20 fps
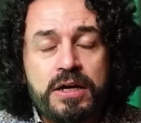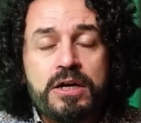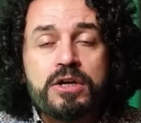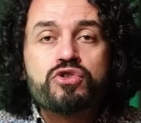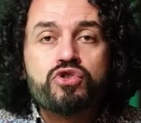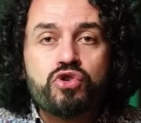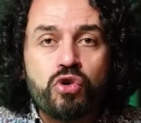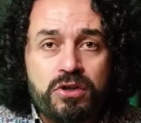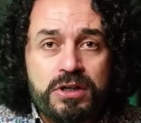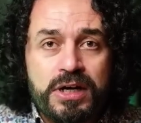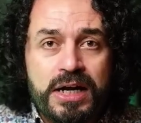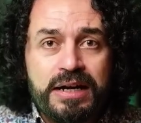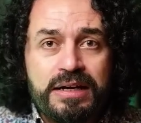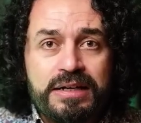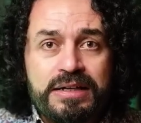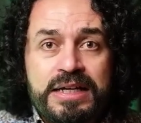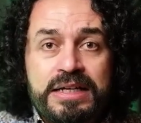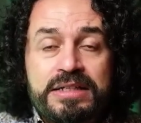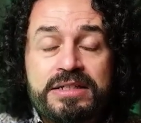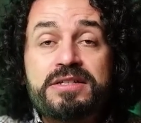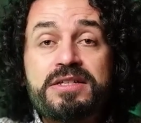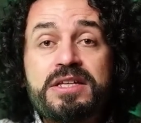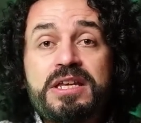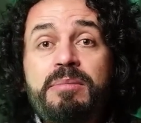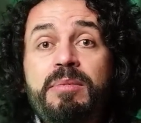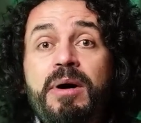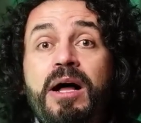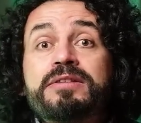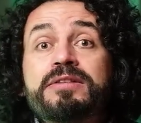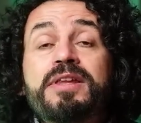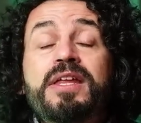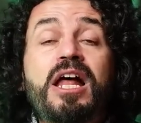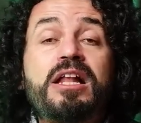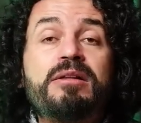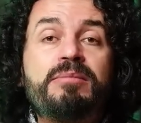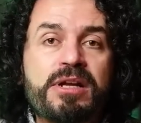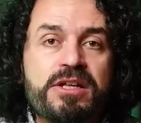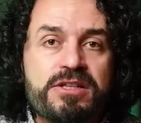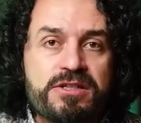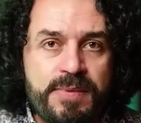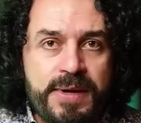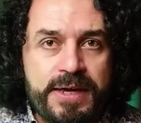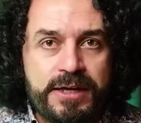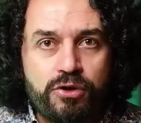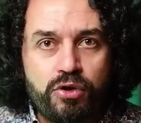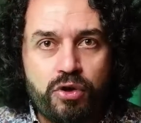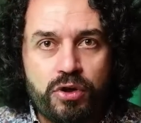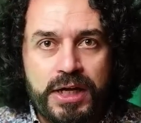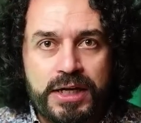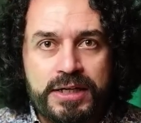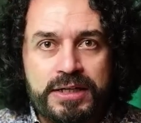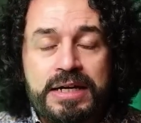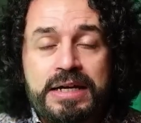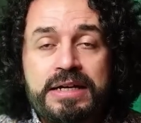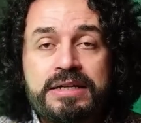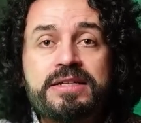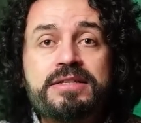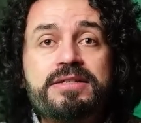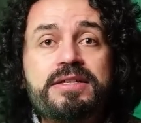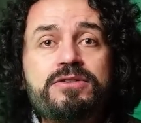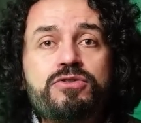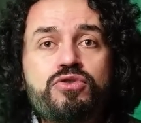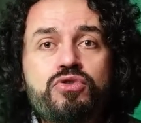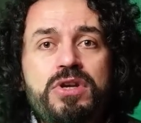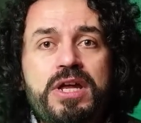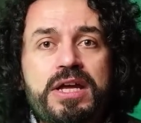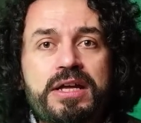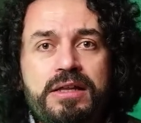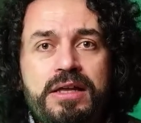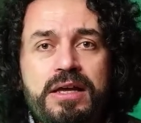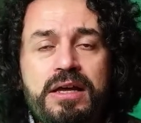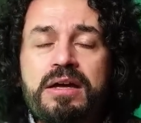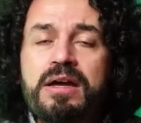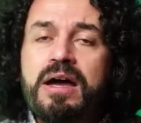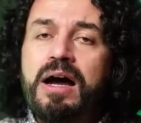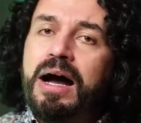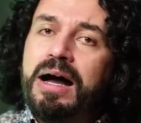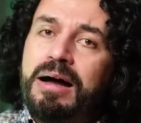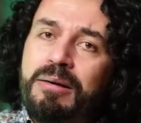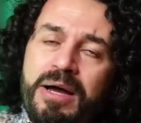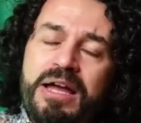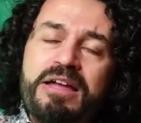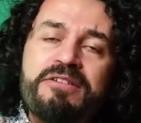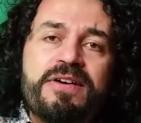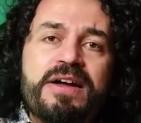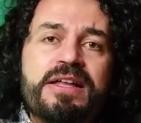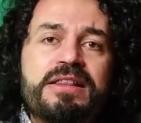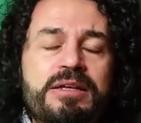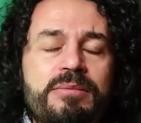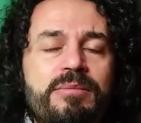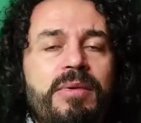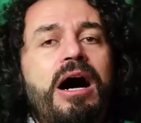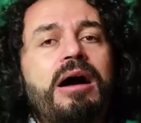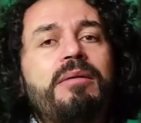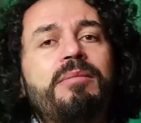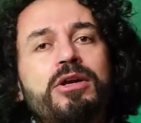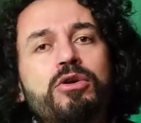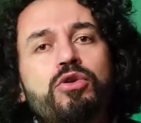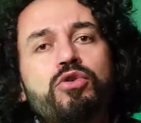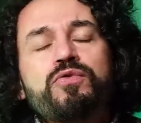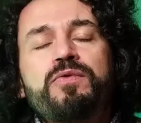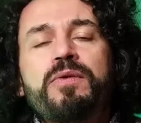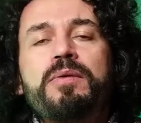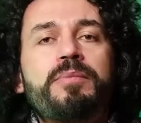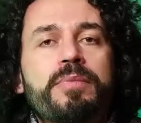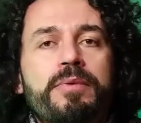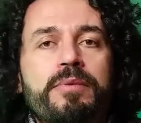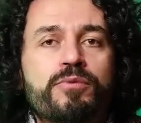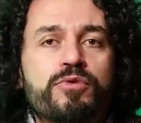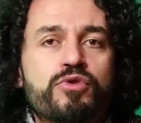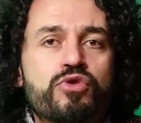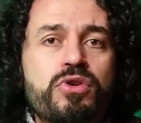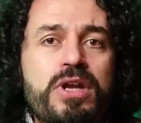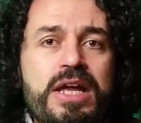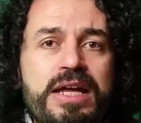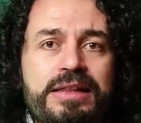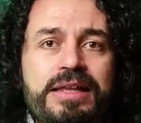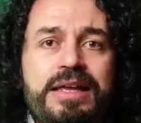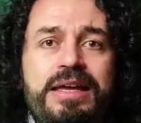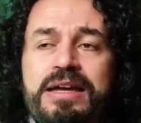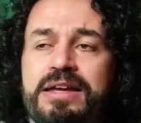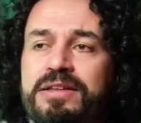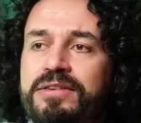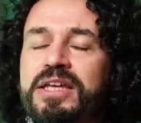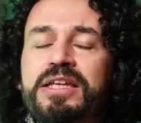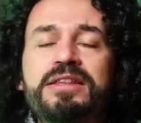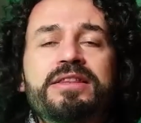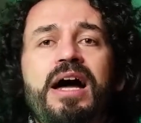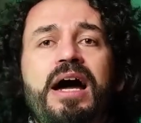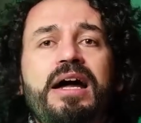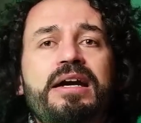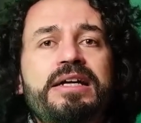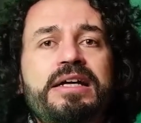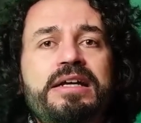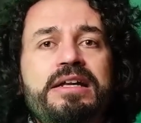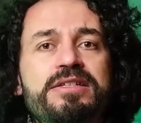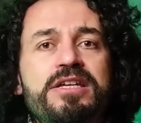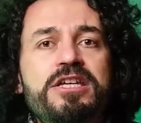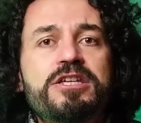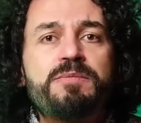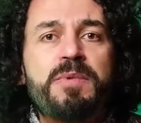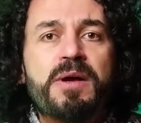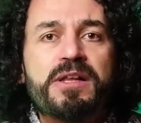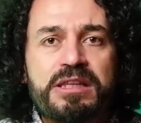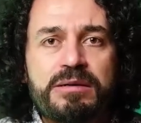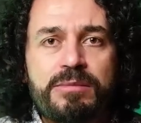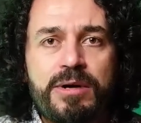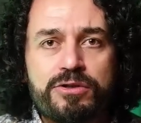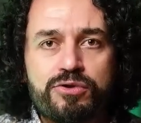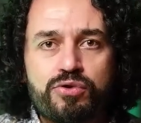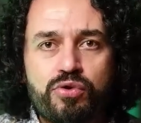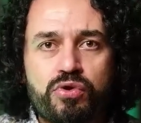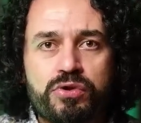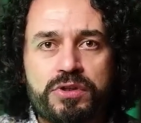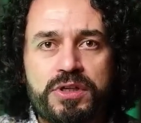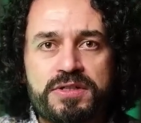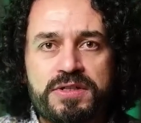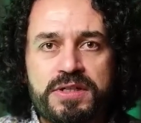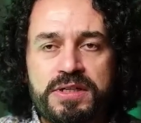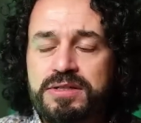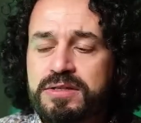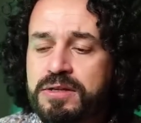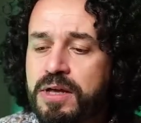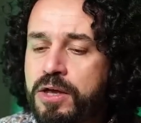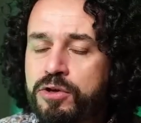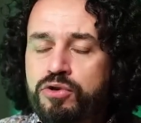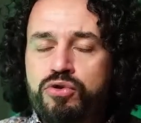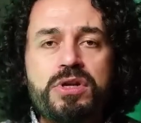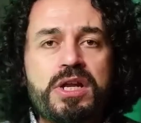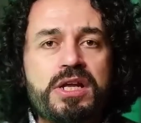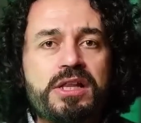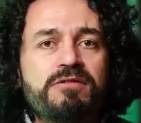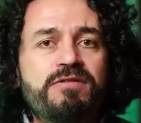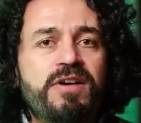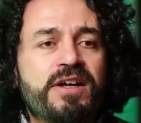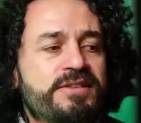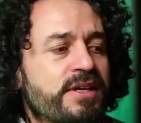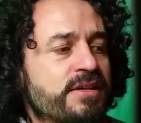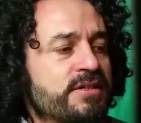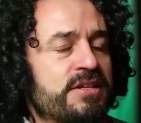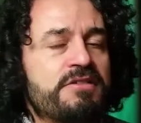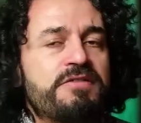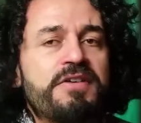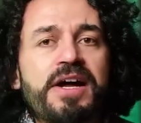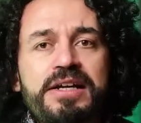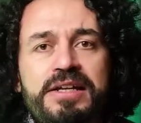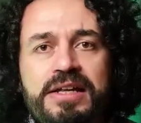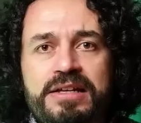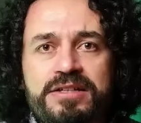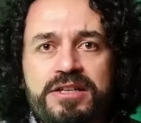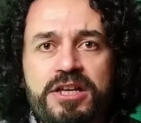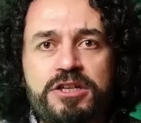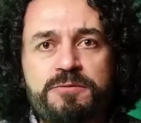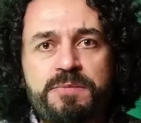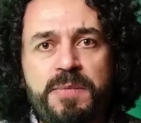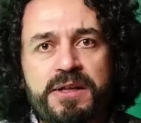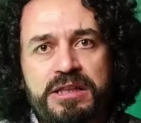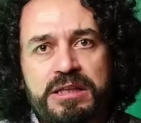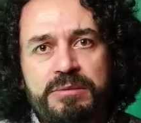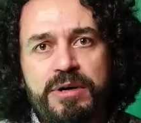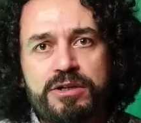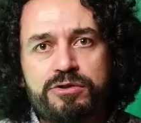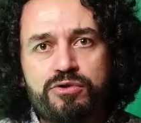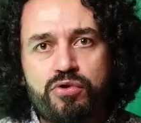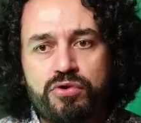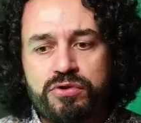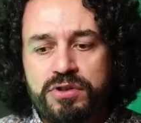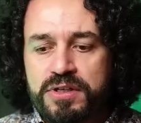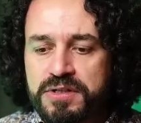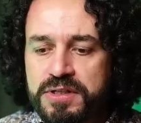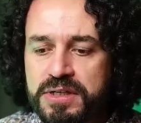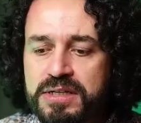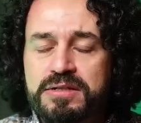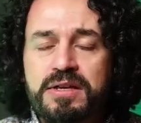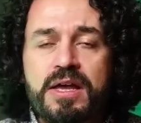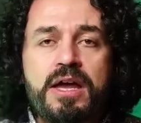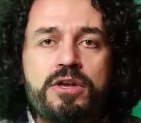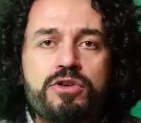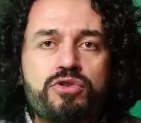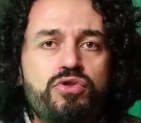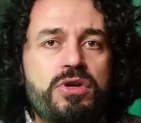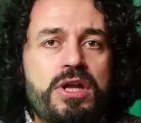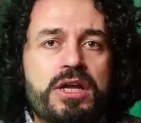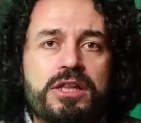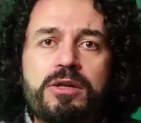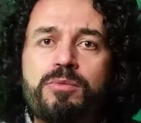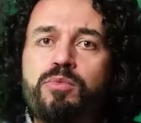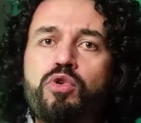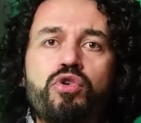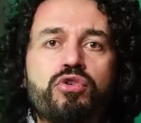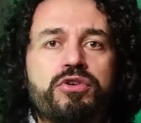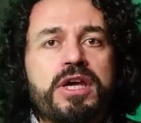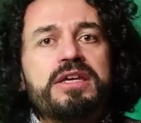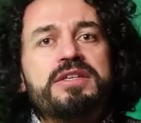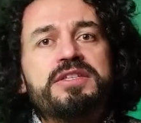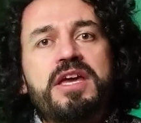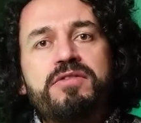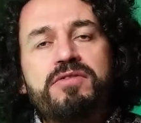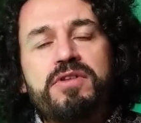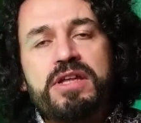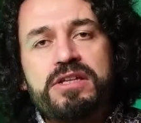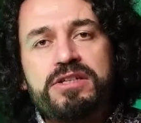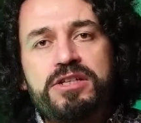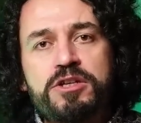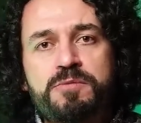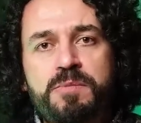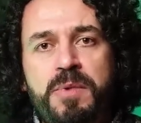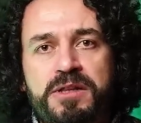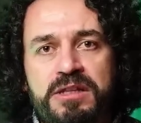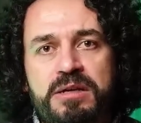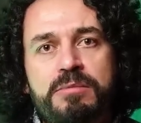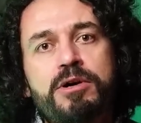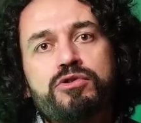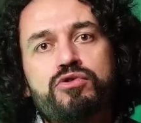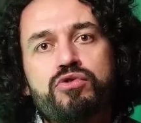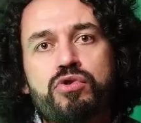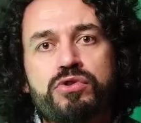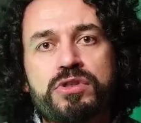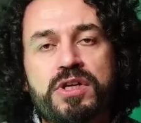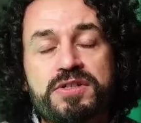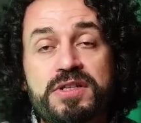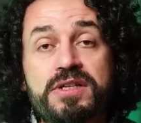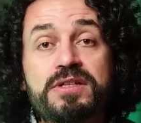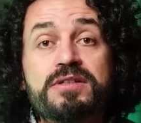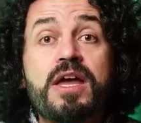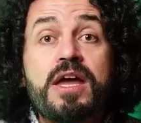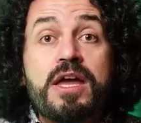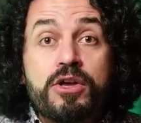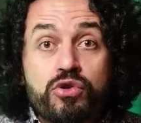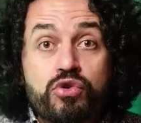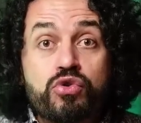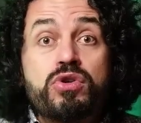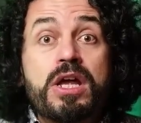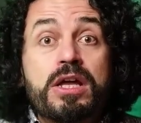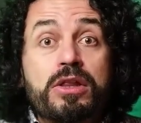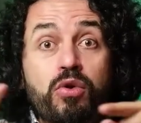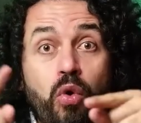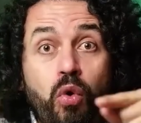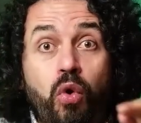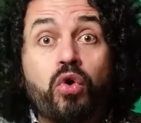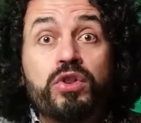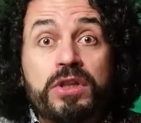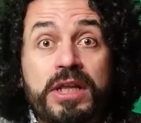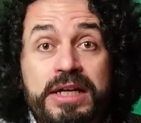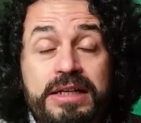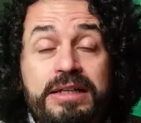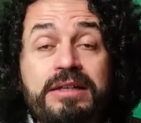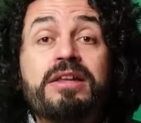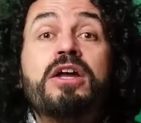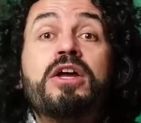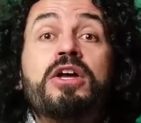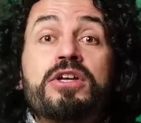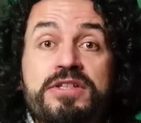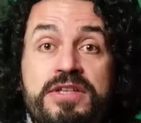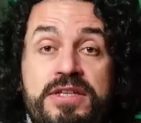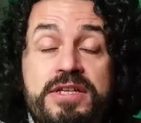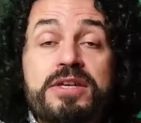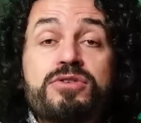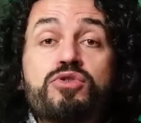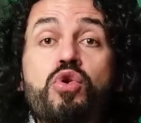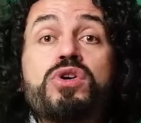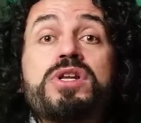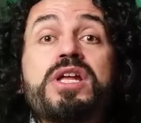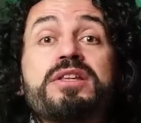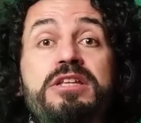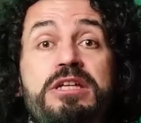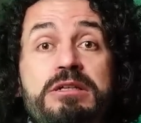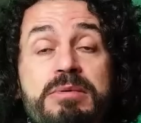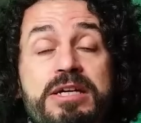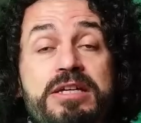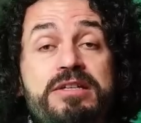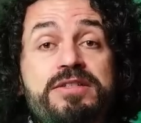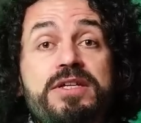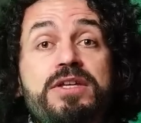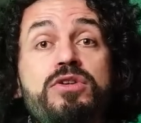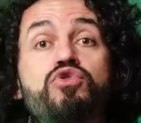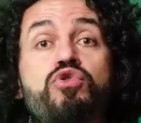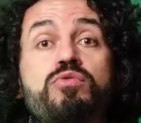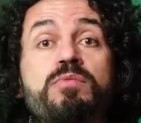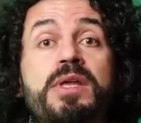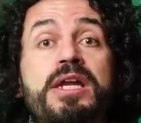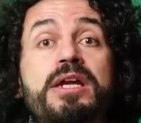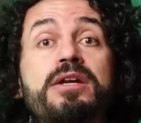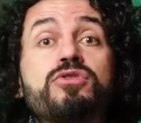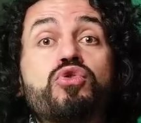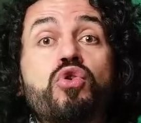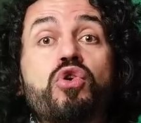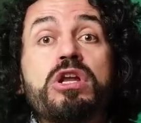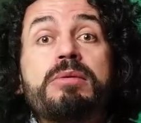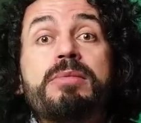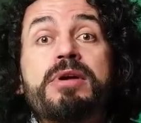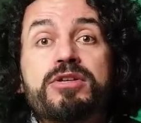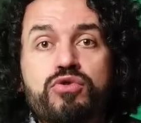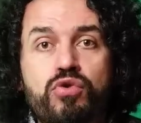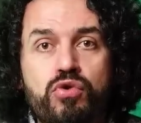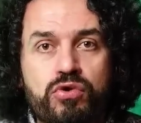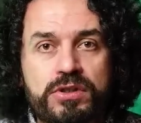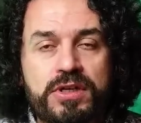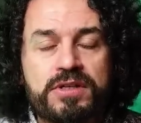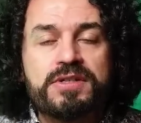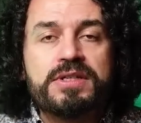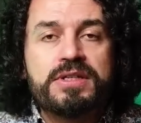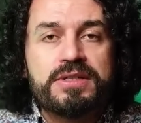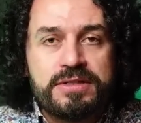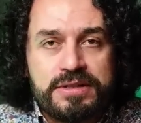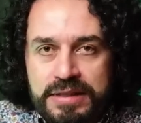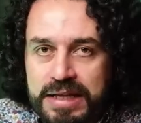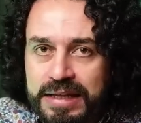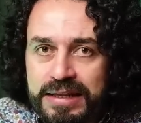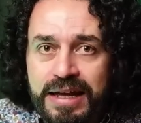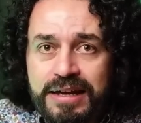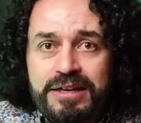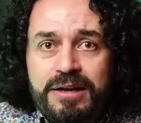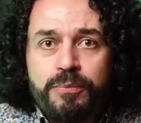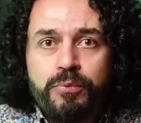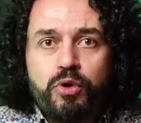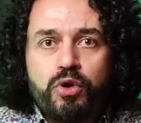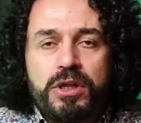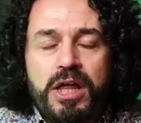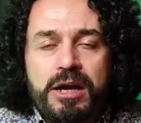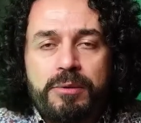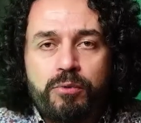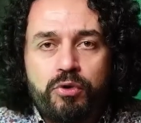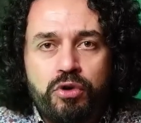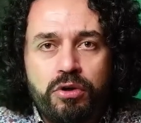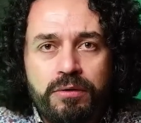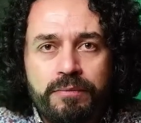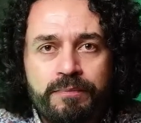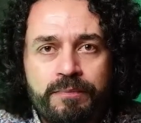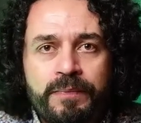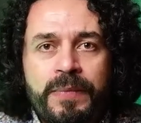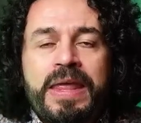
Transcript: Sonra sizin hep alttan almanızı bekliyorlar. Sizin sürekli ama efendim ama lütf sürekli dindarlığınızı ispatlamak zorundasınız. Sürekli vatanseverliğinizi ispatlamak zorundasınız. Sürekli bu ülkeyi sevdiğinizi ispatlamak zorundasınız. Sürekli onların size söylettirmek istediği cümleleri söylemek zorundasınız. Neden yapıyorlar bunu?